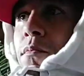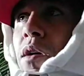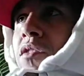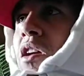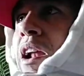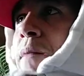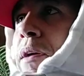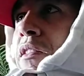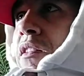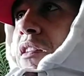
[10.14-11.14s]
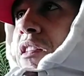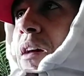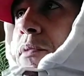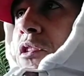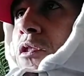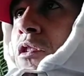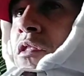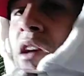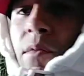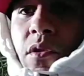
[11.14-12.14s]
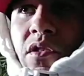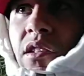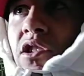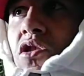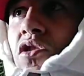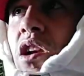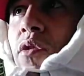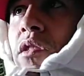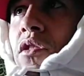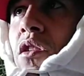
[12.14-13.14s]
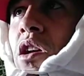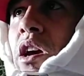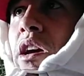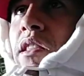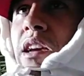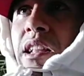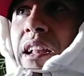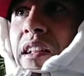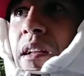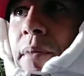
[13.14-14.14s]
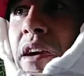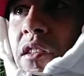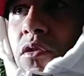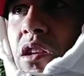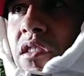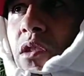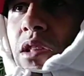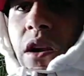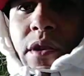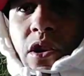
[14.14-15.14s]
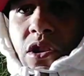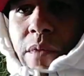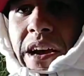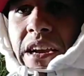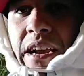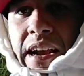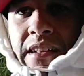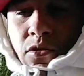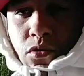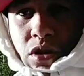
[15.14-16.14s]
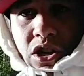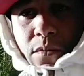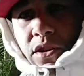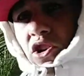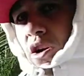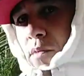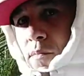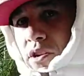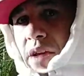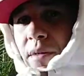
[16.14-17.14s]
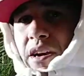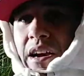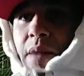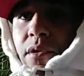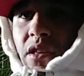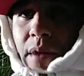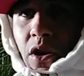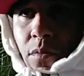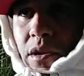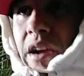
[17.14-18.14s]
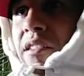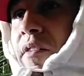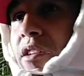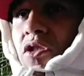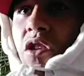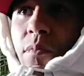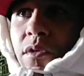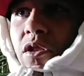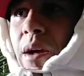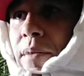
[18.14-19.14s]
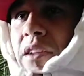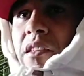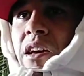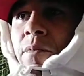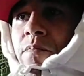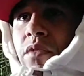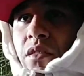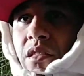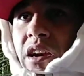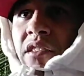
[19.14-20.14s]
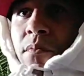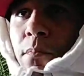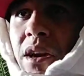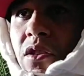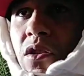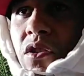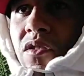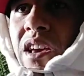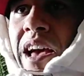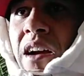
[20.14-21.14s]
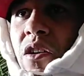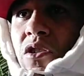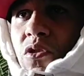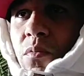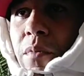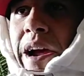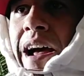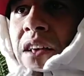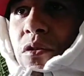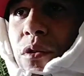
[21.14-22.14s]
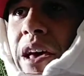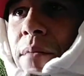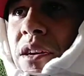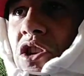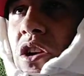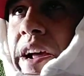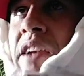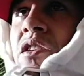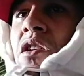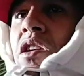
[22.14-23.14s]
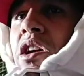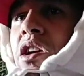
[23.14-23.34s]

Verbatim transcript: Vamos ahora a la parte 3 de este capítulo de cómo dice el dicho. Yo les cuento de qué trata esta parte y ustedes si les gusta lo ven con imágenes en el canal de YouTube de ellos, porque yo no puedo mostrar imagen acá por tema copyright. Sabiendo eso, comenzó en la parte 3. Beto no se acostumbra a su vida de millonario.